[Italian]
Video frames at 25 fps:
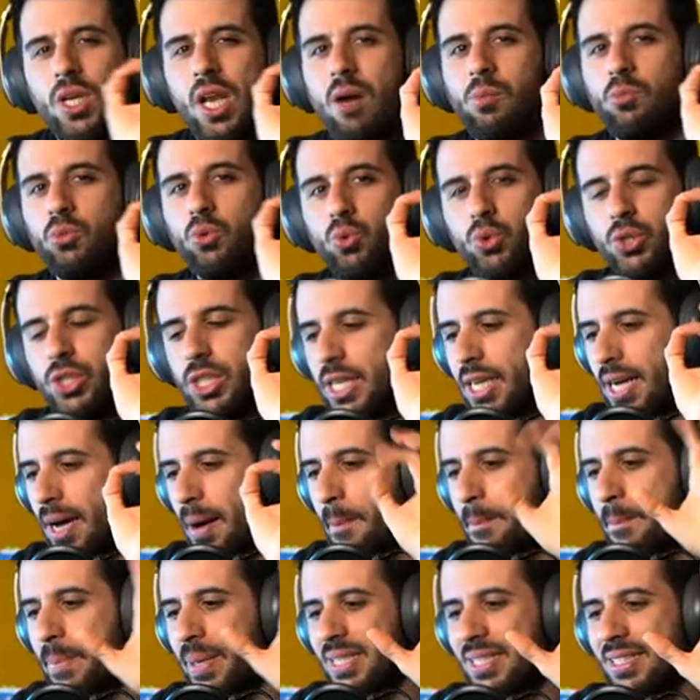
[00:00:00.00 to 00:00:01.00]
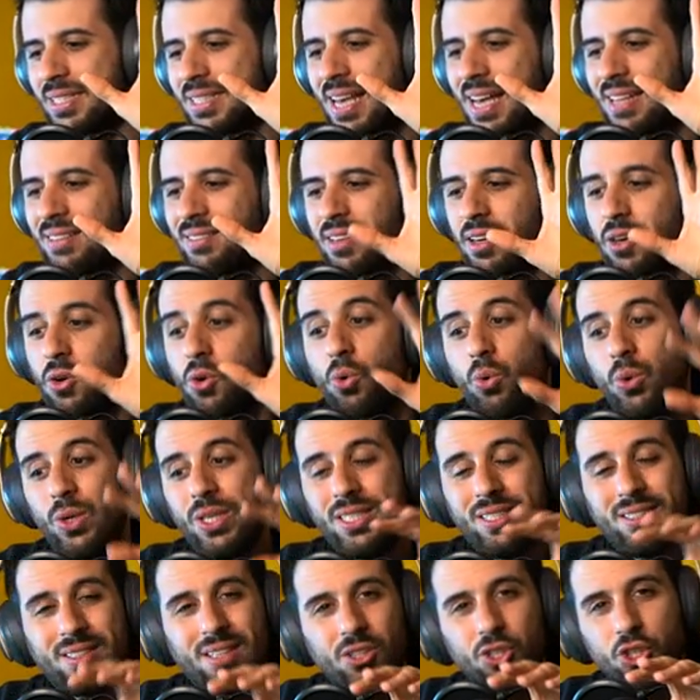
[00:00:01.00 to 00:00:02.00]
la musica, pensate
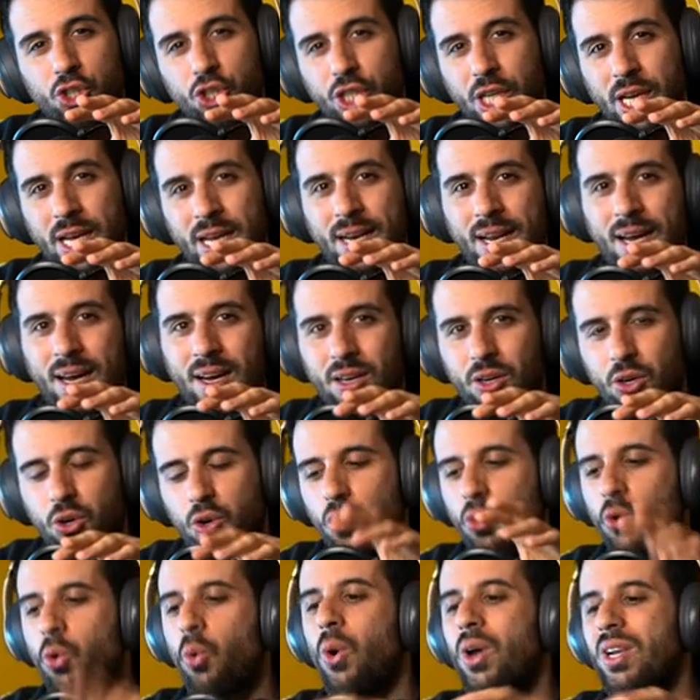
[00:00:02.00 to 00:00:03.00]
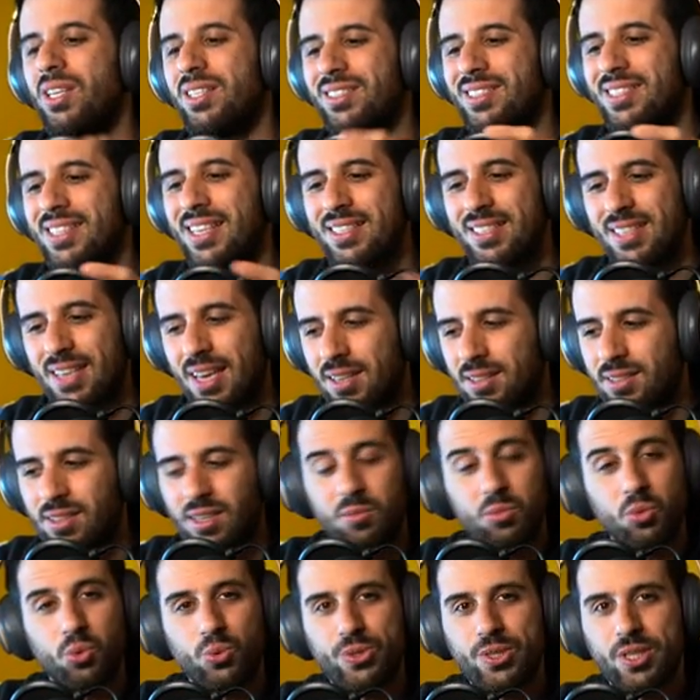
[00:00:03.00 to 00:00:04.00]
questa scena con qualsiasi altra
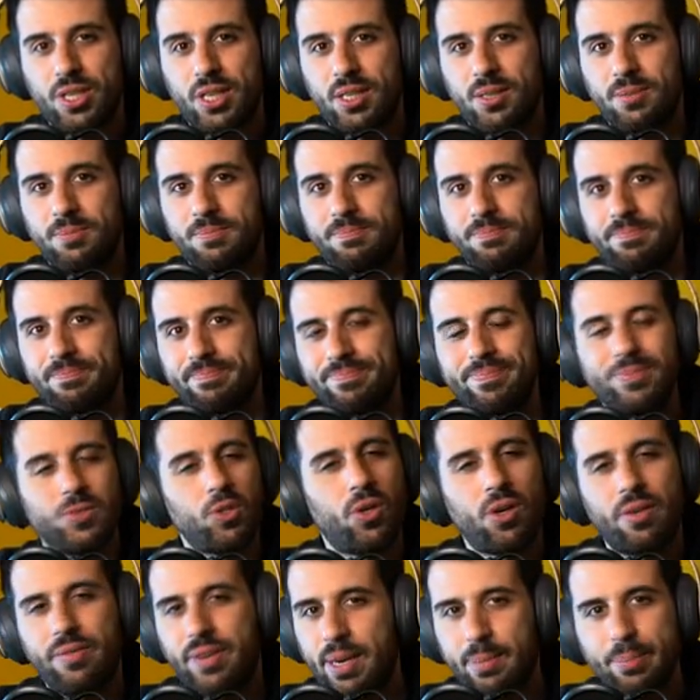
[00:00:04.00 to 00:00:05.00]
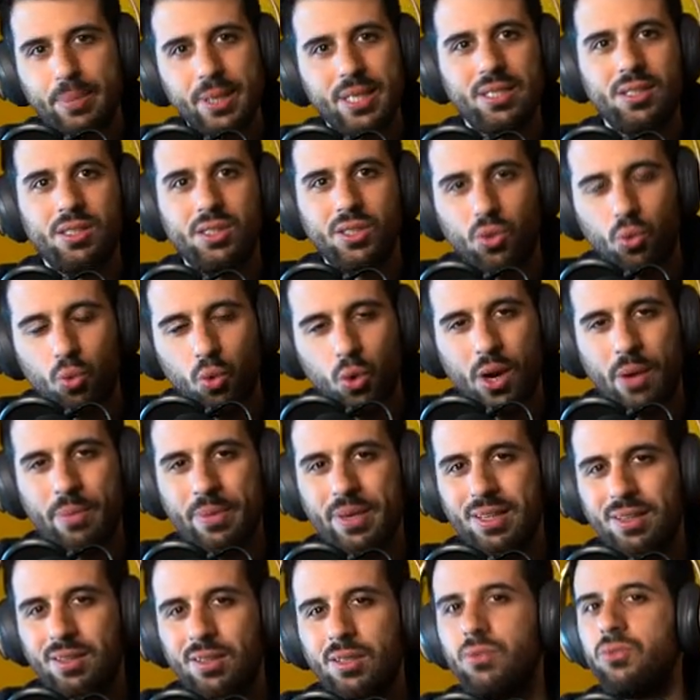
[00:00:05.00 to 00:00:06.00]
musica. Non avrebbe
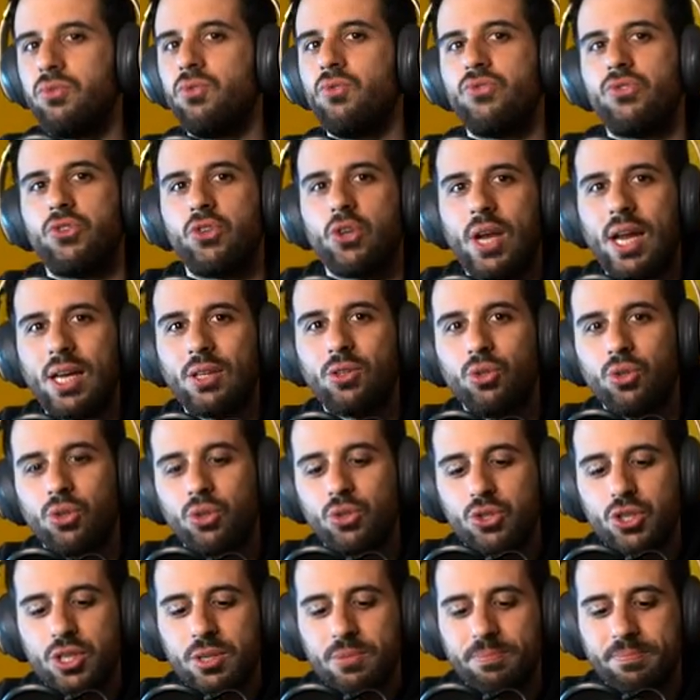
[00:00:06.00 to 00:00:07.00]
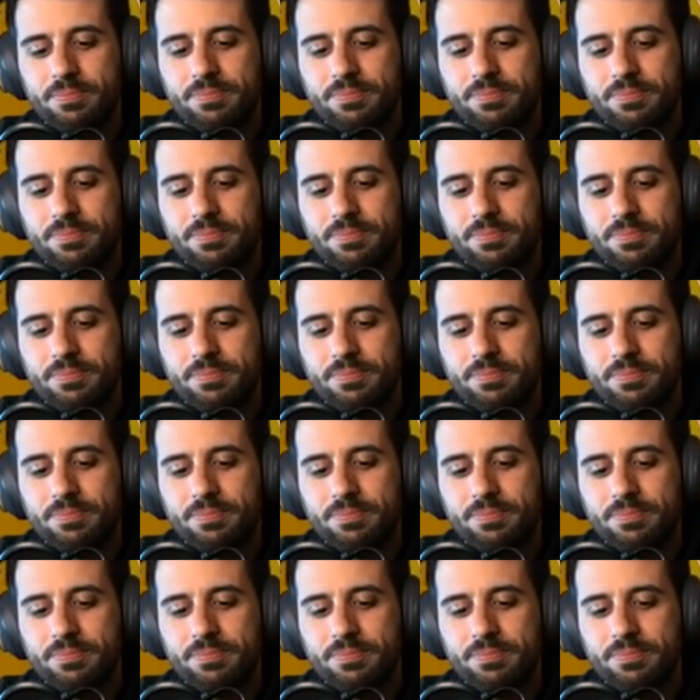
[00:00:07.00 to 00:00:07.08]
sicuramente funzionato così.